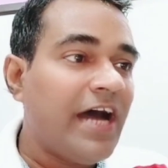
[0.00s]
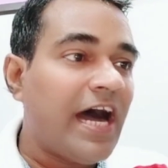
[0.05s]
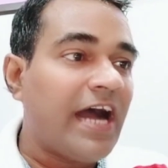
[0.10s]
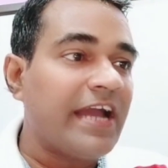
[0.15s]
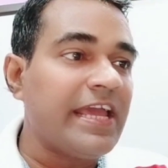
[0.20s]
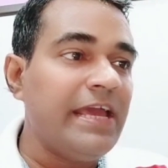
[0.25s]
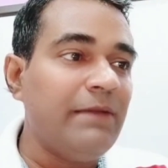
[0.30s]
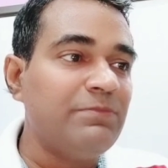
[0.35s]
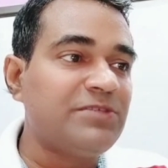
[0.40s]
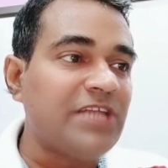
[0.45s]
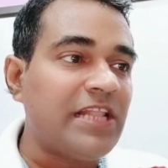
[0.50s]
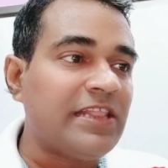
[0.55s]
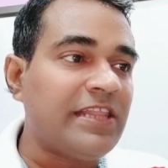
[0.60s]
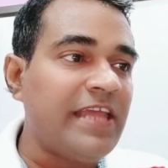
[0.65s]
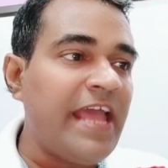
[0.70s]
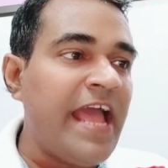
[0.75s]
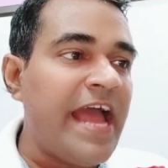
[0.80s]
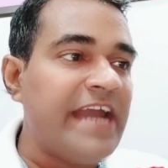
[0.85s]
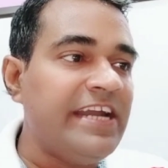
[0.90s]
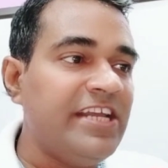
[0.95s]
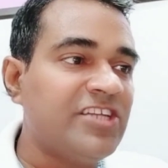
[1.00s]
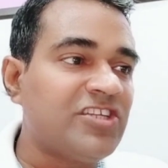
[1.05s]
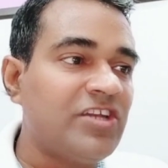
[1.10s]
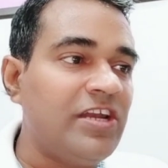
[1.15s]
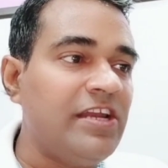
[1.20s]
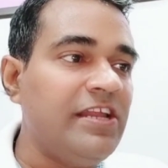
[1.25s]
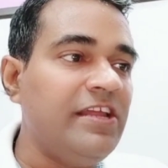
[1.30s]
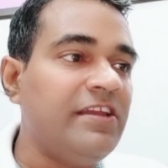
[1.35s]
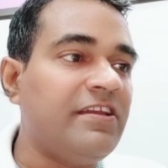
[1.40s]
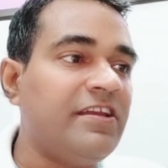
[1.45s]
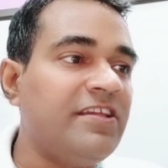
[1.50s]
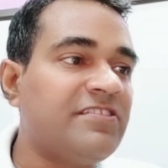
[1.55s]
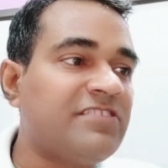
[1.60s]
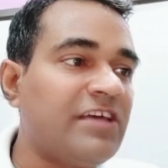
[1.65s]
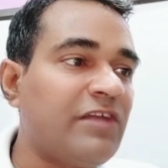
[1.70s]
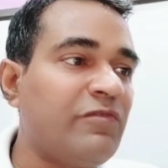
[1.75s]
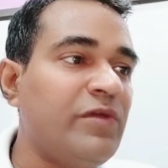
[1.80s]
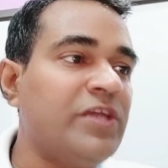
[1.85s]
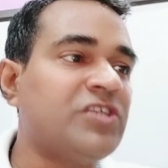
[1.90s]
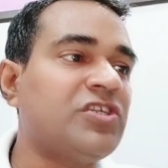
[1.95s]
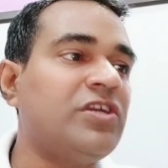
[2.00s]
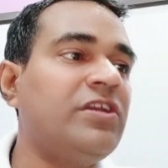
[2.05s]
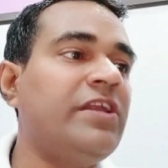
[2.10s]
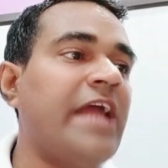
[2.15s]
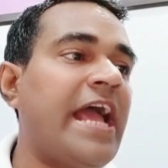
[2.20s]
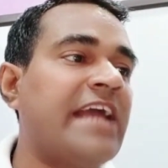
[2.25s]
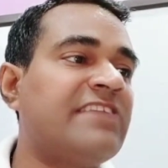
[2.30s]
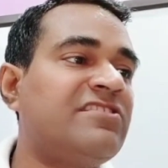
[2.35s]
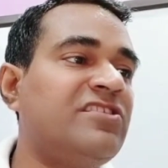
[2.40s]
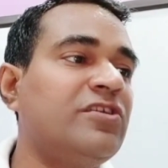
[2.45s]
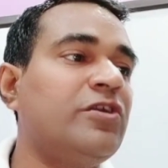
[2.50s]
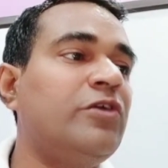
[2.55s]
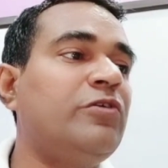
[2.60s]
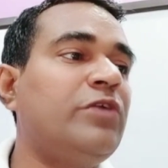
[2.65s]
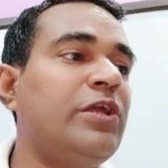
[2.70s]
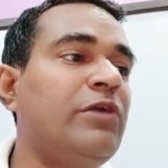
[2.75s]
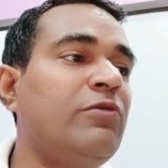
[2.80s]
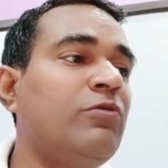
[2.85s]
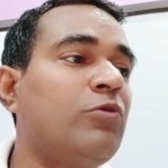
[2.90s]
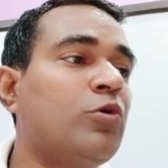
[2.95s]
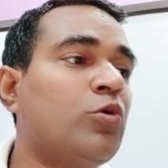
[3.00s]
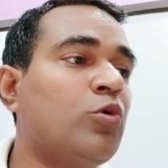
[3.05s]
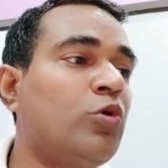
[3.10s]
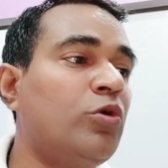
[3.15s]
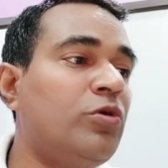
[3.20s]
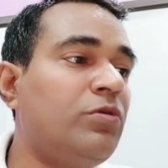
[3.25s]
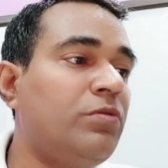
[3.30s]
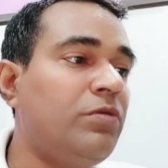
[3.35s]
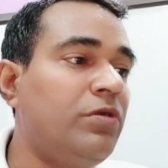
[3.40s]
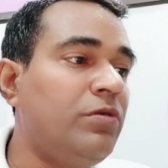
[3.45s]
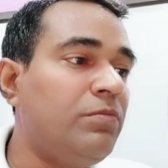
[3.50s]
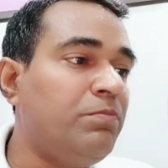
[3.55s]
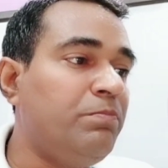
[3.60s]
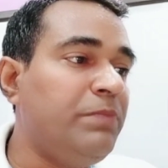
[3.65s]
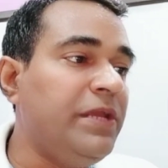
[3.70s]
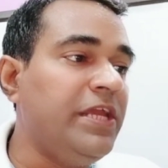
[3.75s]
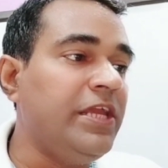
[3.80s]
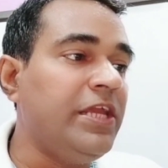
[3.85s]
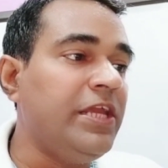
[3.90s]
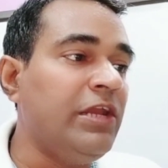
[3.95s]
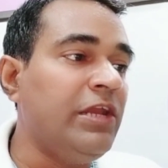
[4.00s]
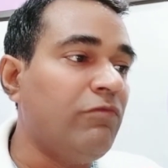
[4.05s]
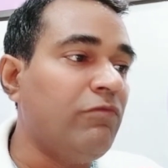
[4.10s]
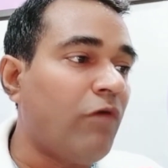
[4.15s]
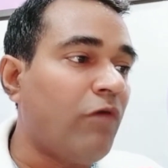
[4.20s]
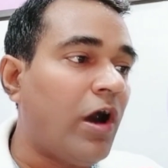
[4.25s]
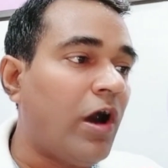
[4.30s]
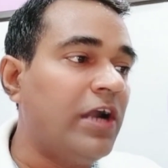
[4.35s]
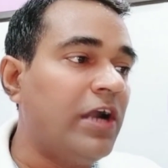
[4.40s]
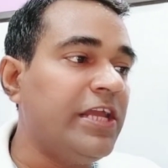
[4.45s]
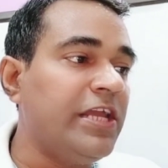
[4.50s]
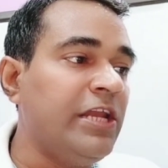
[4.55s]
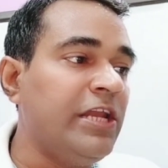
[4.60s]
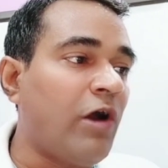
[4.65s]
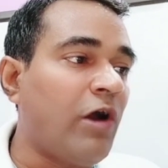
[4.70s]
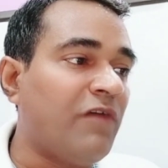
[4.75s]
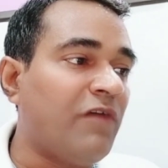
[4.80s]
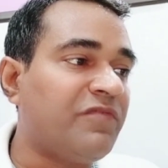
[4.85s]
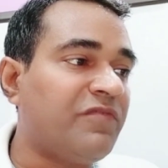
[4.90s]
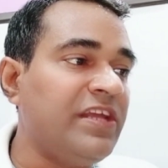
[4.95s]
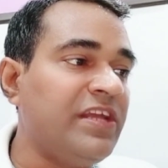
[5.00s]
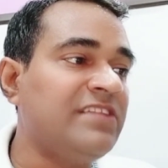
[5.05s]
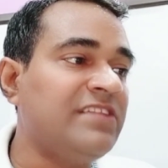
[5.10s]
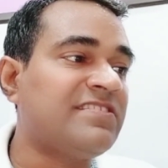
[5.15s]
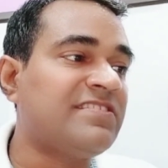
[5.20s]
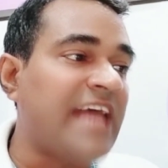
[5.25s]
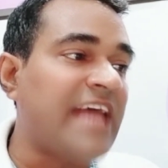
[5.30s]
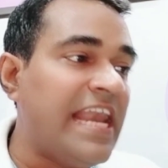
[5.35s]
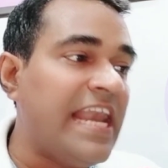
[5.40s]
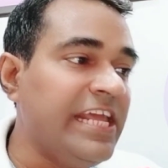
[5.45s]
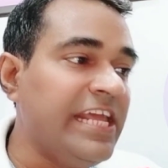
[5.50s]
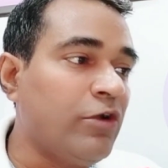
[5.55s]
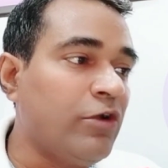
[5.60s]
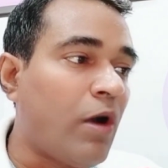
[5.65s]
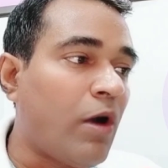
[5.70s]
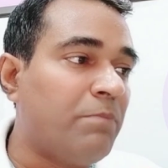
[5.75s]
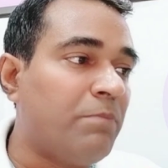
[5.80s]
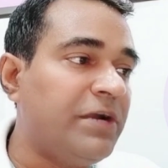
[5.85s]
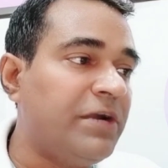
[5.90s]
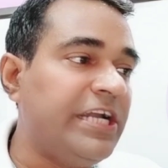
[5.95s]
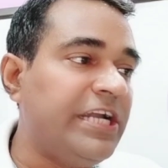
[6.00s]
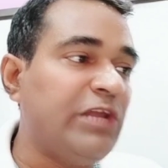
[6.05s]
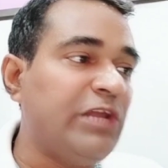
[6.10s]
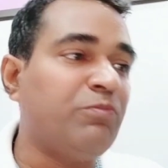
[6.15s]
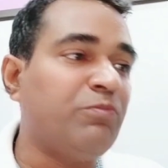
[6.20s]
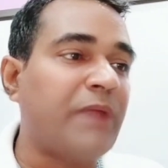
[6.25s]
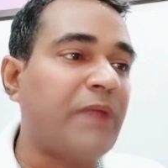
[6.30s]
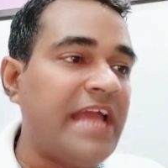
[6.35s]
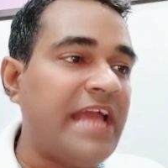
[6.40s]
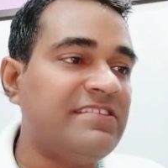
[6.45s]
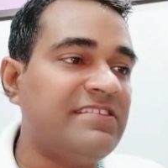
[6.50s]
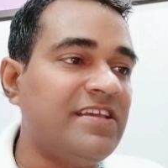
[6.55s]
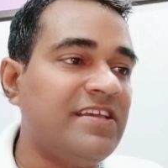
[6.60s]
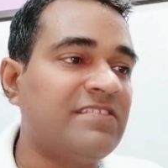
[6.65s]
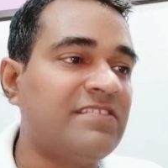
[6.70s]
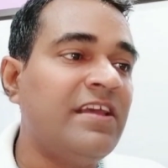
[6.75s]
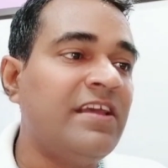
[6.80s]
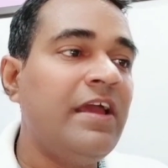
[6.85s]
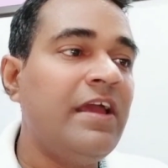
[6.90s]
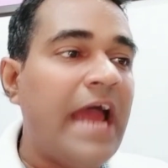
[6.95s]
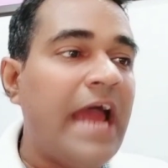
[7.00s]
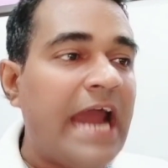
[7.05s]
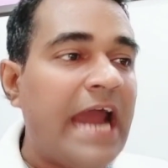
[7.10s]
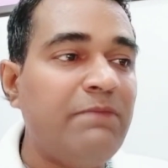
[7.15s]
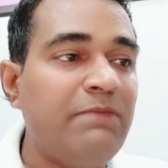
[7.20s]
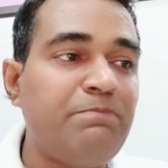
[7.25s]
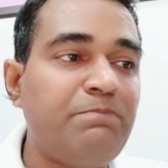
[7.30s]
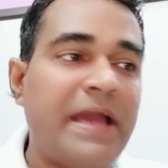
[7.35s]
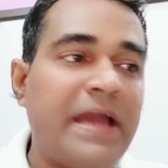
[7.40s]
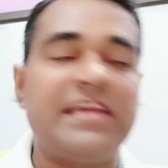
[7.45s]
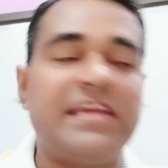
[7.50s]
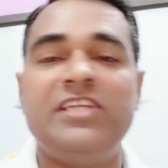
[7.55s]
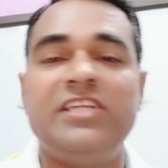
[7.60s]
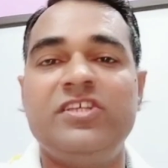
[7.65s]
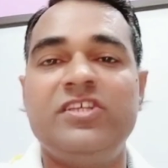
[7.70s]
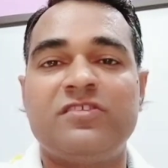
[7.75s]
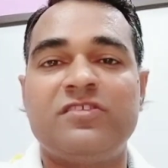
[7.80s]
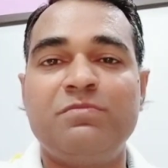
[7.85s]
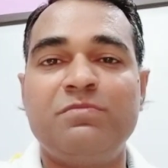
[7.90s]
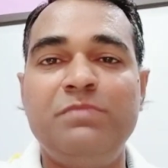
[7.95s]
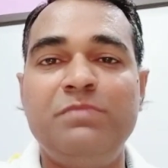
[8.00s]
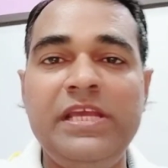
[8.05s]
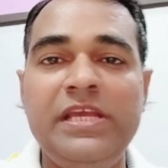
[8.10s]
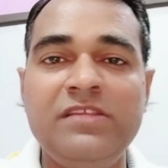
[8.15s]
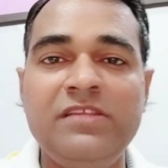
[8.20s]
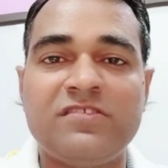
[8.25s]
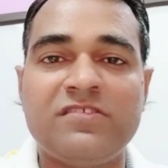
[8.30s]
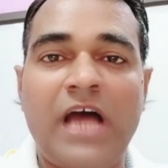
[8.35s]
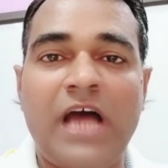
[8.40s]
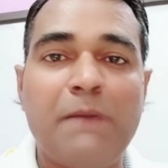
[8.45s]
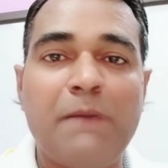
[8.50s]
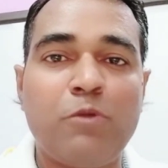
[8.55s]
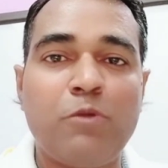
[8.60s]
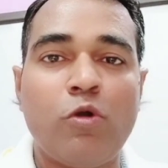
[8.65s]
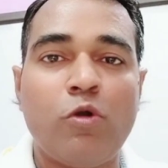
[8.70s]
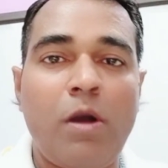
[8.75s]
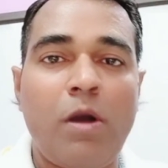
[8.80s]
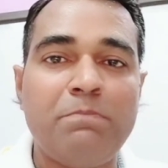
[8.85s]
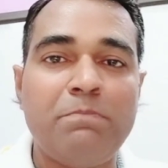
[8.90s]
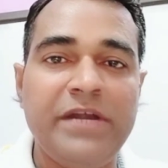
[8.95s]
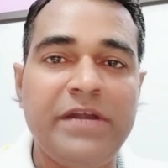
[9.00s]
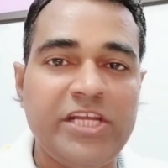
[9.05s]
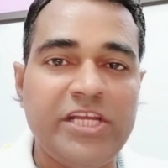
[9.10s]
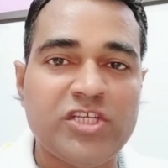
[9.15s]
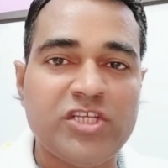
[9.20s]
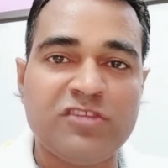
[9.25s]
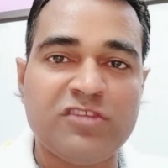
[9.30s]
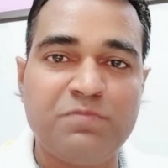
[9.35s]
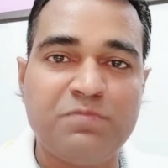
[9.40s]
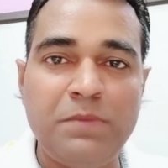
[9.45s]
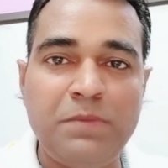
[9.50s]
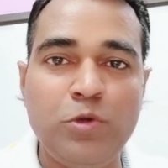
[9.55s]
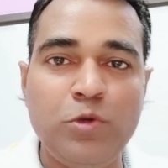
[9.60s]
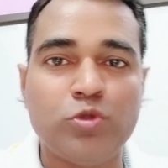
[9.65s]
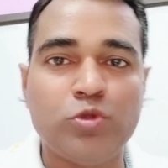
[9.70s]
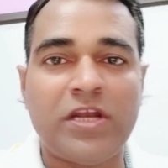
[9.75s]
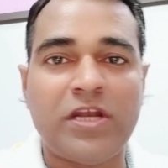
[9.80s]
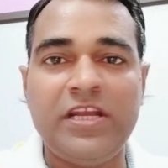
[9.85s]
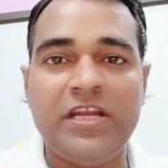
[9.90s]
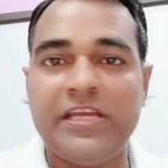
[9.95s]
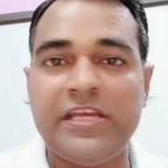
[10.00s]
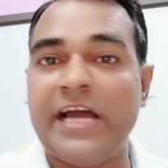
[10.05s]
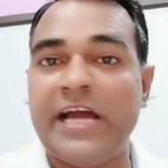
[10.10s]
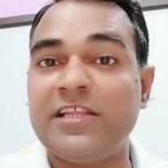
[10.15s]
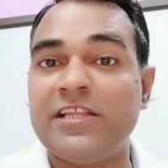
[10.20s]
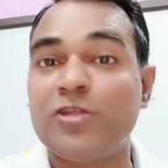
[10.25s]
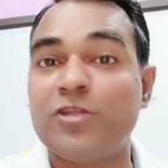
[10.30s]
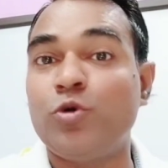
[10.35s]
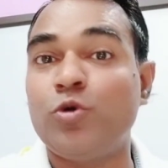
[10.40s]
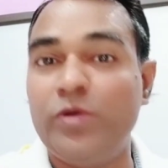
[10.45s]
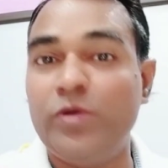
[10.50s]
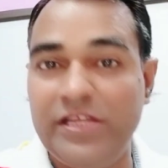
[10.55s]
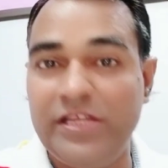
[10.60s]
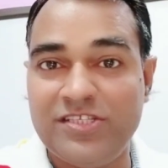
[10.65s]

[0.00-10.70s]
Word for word: आगे हम चलते हैं एडिशनली रिजर्वेशन एग्जीक्यूटिव कुड बी इन्वॉल्व इन ऑफरिंग सेलिंग कॉम्पिटिटिव प्राइजेस एंड पैकेजेस मीन्स आपको कॉम्पिटिशन्स में भी उतरने की आदत होनी